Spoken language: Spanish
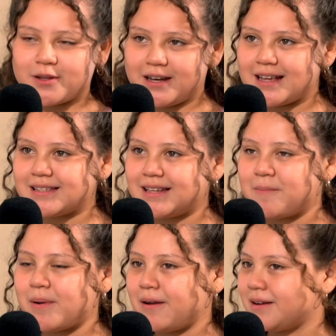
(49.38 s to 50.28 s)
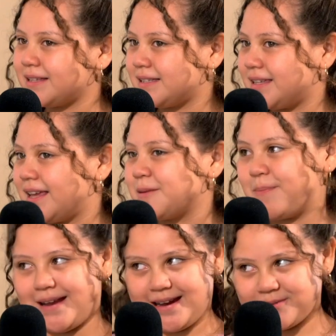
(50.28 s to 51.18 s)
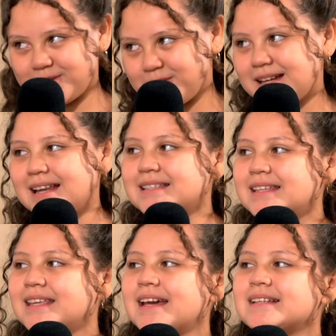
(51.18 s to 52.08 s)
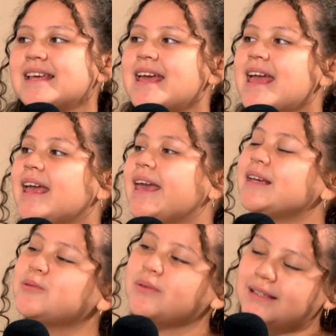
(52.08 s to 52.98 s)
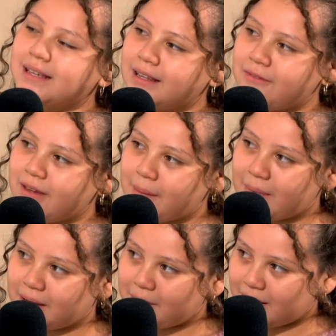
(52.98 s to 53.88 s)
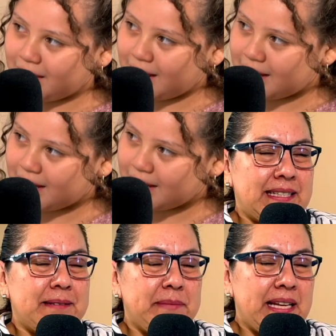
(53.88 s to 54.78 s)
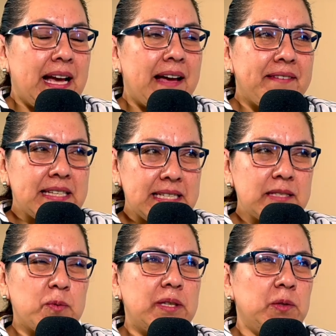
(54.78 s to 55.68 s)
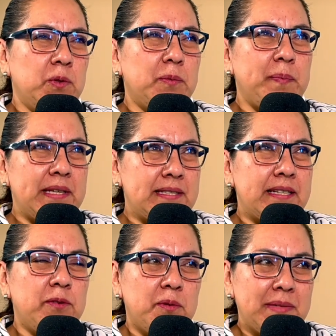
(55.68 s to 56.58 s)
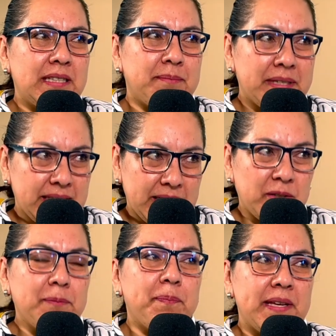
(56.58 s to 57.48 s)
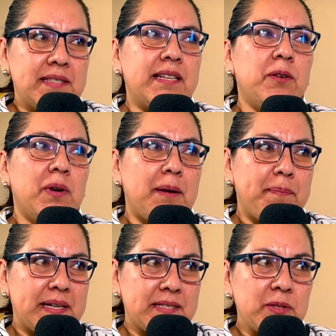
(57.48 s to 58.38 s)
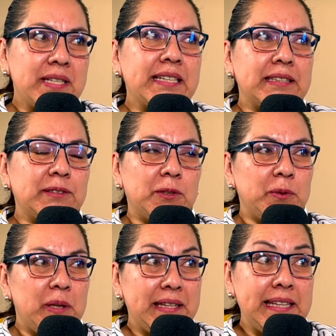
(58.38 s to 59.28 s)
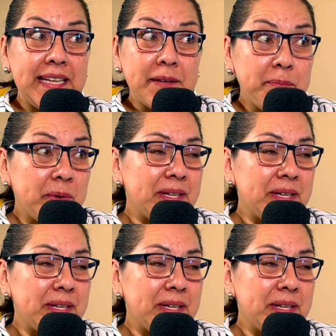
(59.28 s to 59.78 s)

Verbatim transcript: podría decir en palabras sencillas para nosotras las niñas qué es una científica matemática? Mira, a veces cuando uno piensa en un matemático, piensa en una persona que todo el tiempo